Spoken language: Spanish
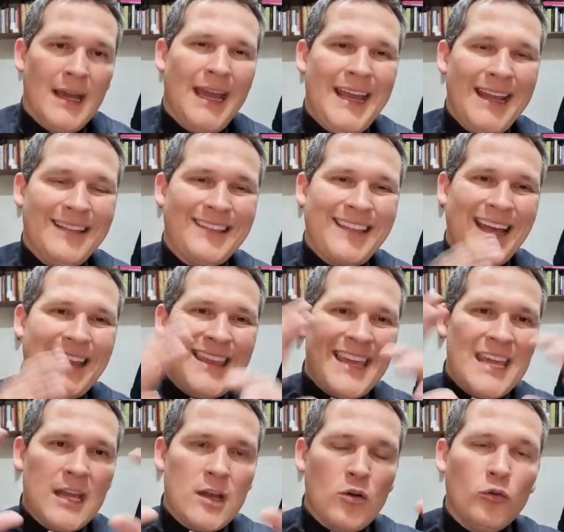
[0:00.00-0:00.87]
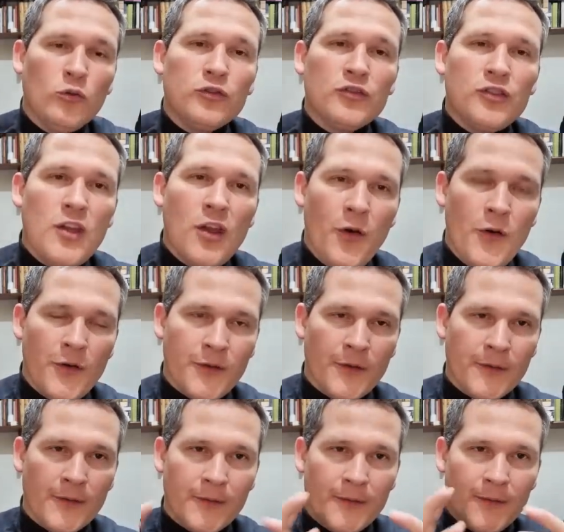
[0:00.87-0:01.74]
esta
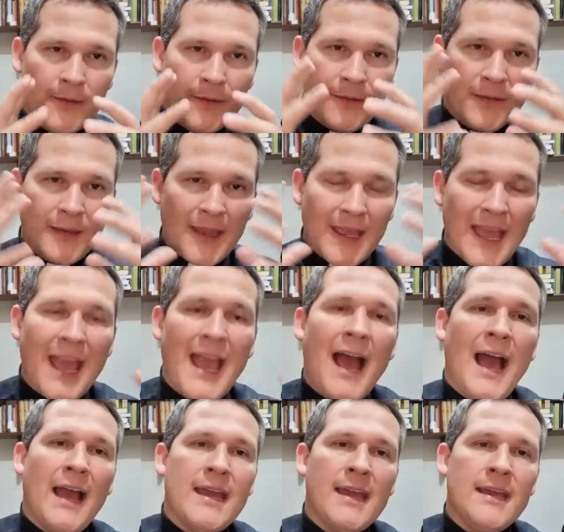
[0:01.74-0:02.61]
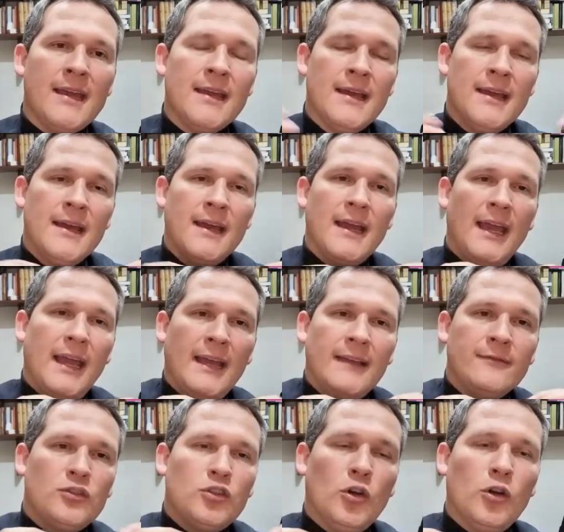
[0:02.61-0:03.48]
discusión que hay
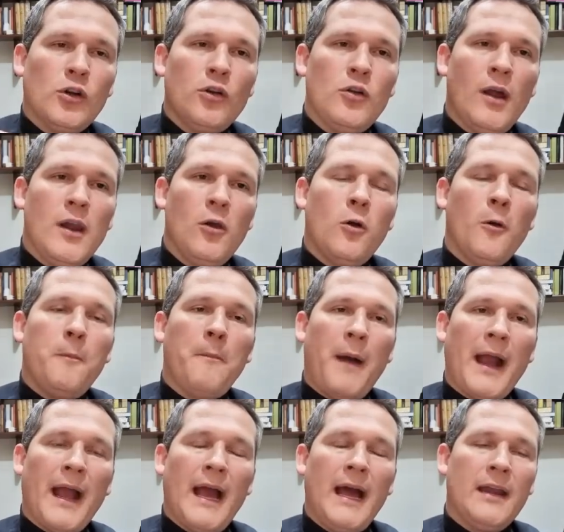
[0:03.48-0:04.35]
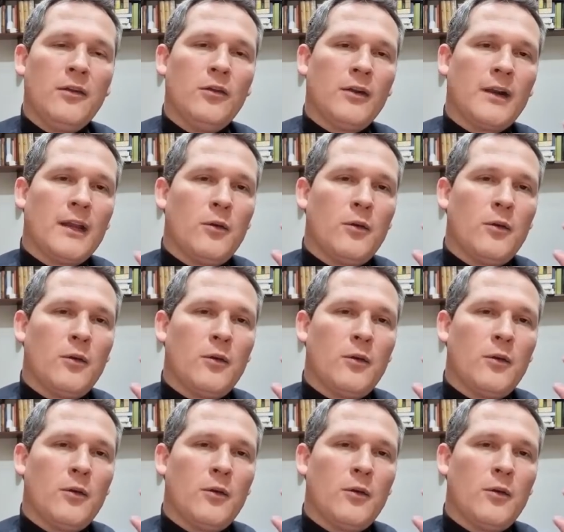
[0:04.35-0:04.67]
en torno a los paganos.